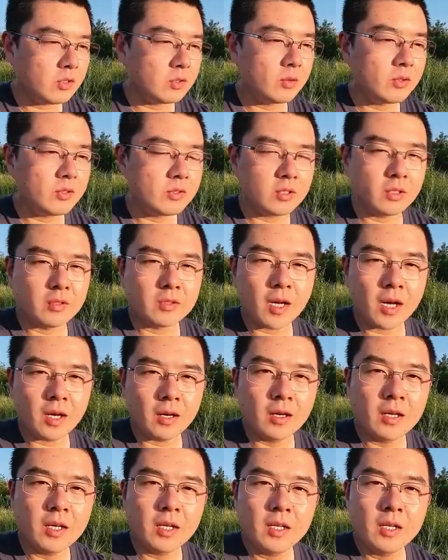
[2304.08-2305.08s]
的尺寸增
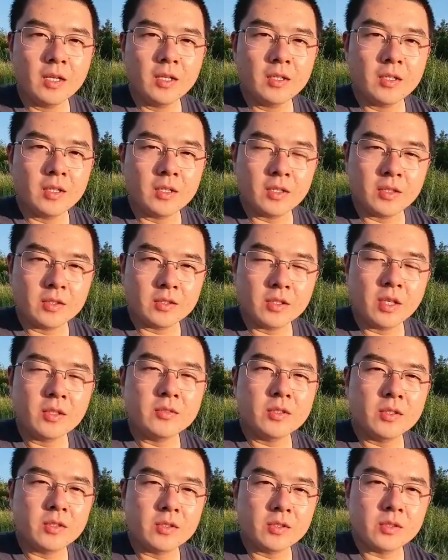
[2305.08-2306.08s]
大了
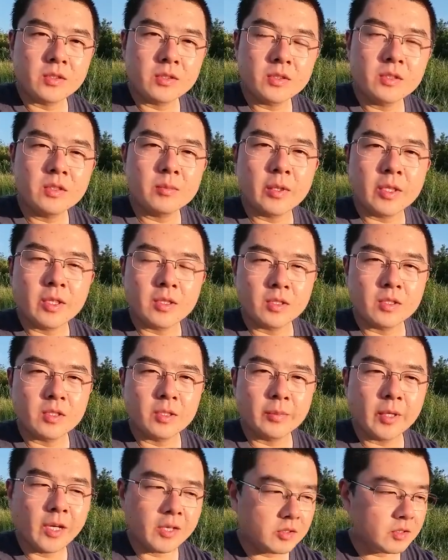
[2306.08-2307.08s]
将近4倍的
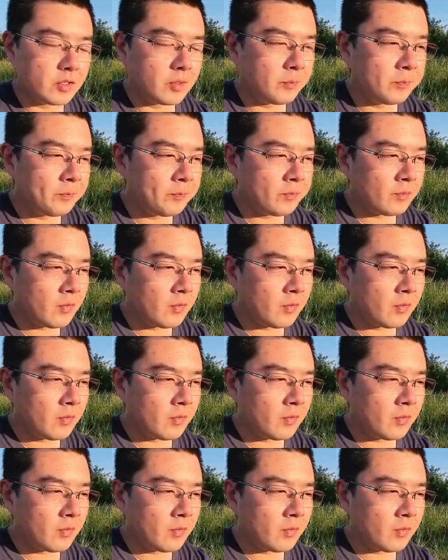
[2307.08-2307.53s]
这个面积，